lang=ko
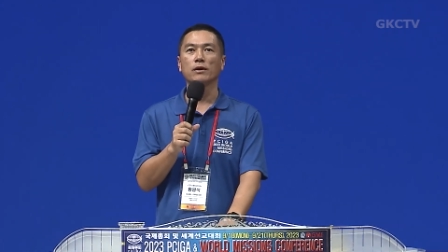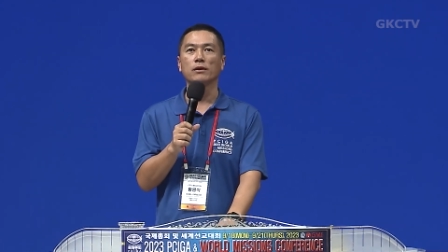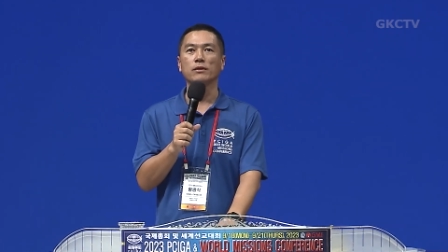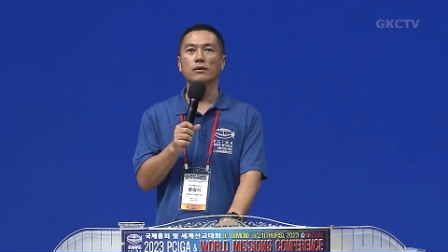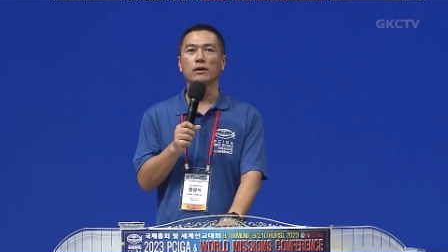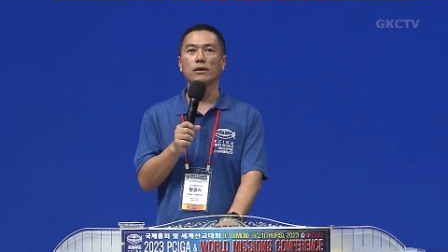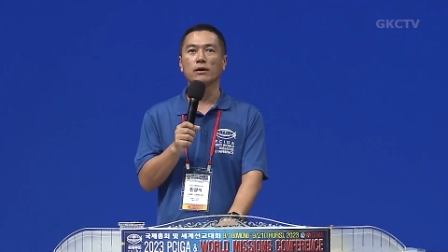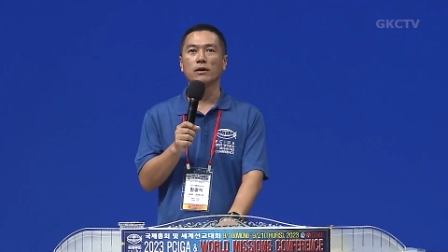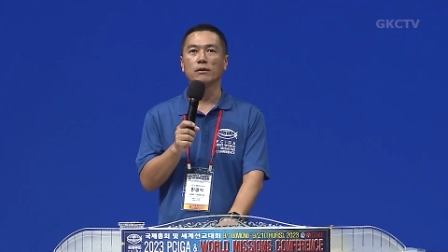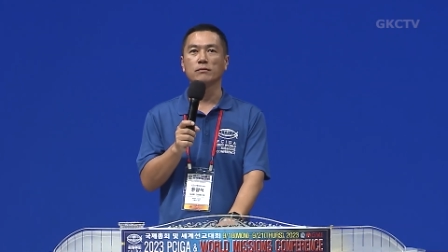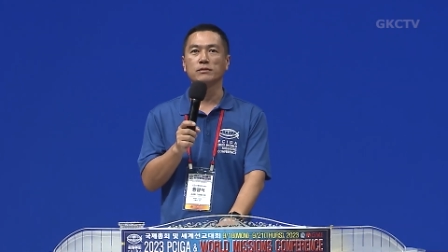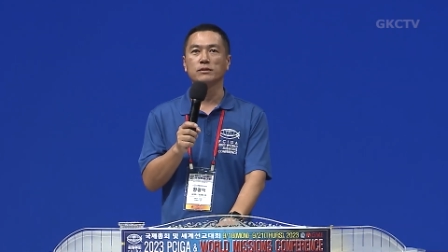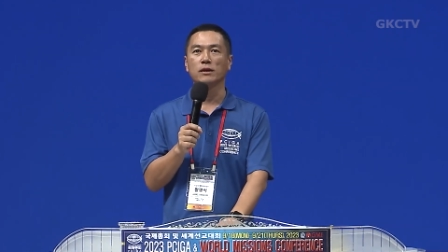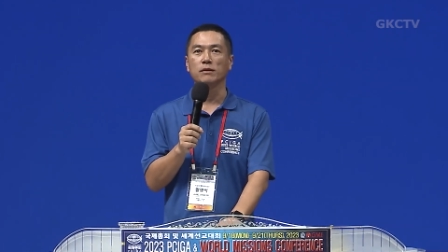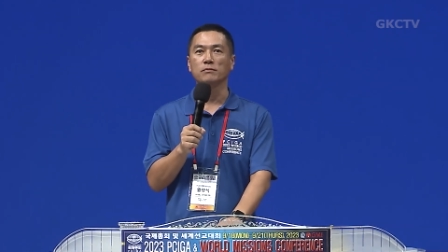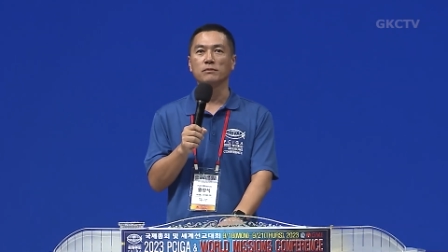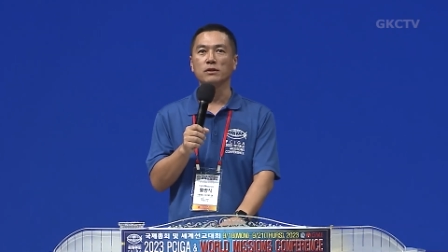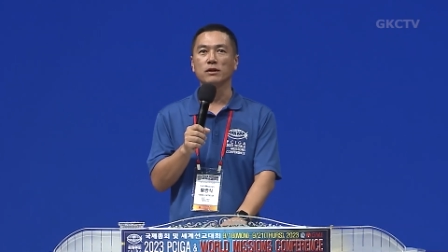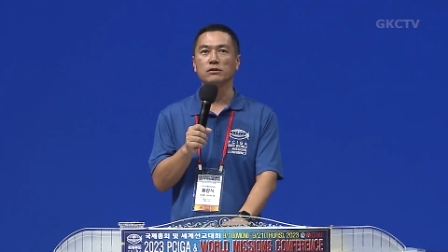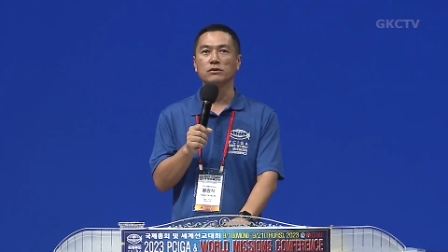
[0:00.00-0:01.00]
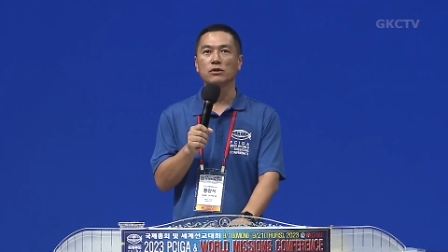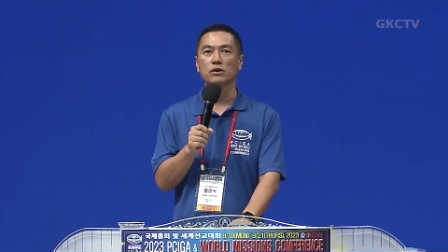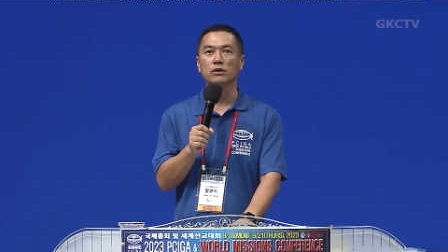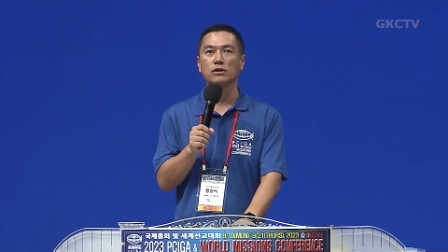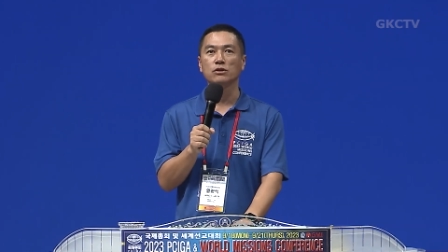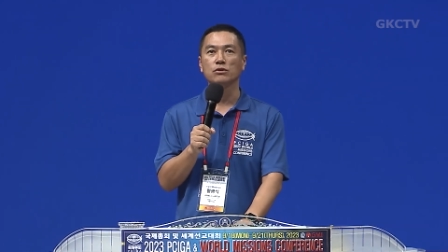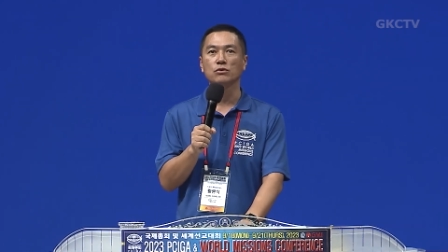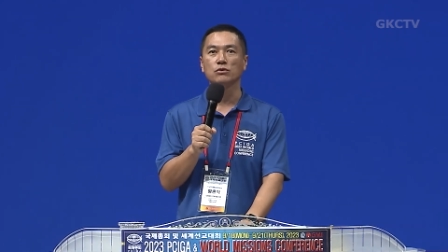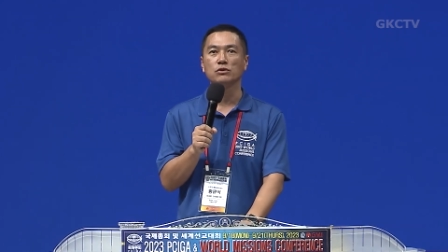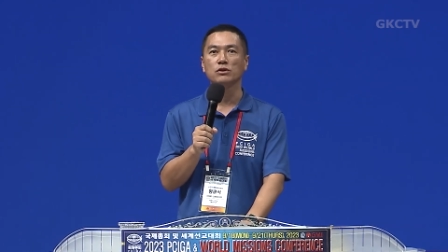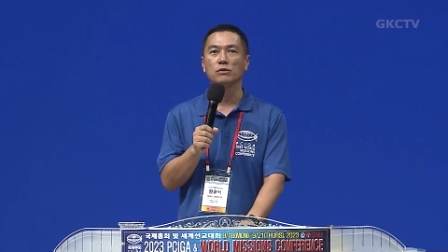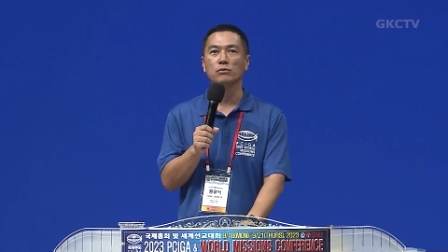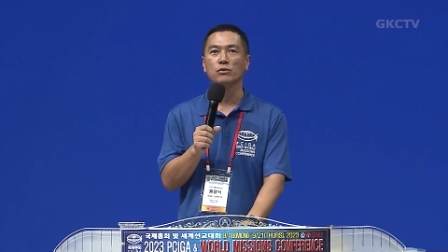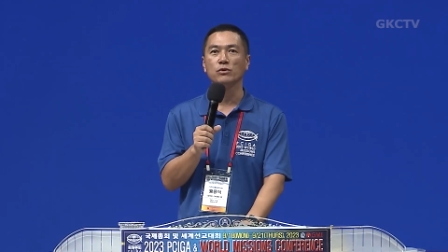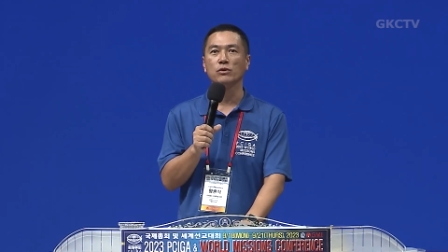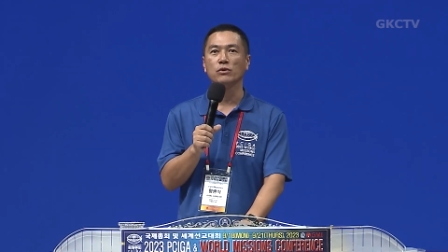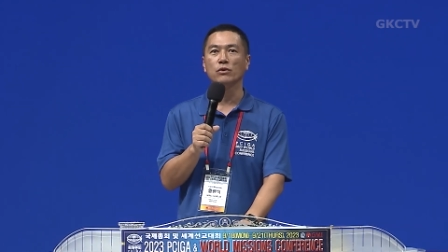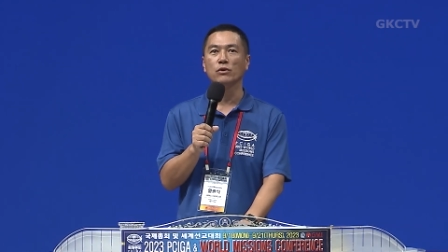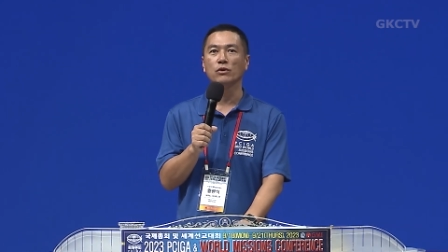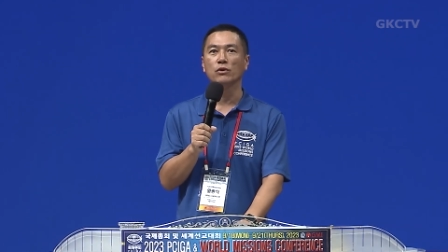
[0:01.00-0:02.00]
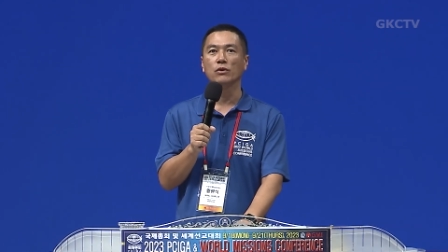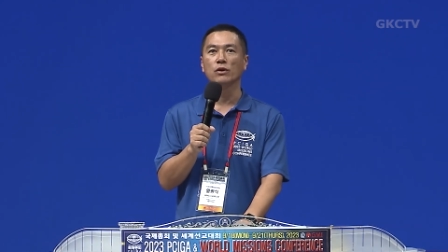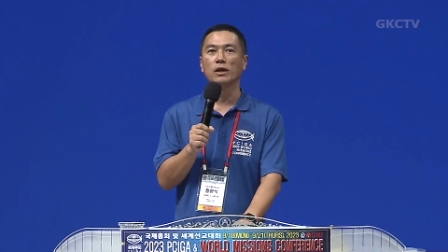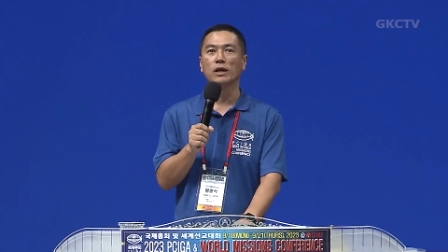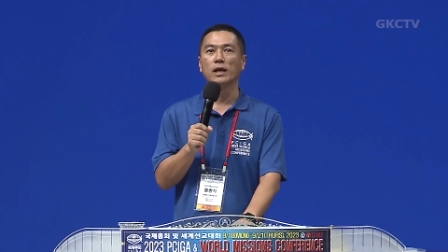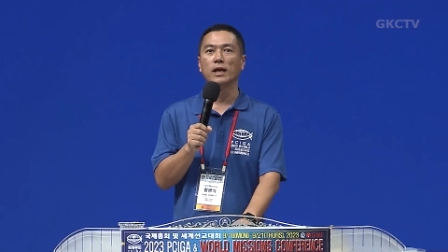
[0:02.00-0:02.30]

네, 감사합니다. 저희 기도 제목이고요.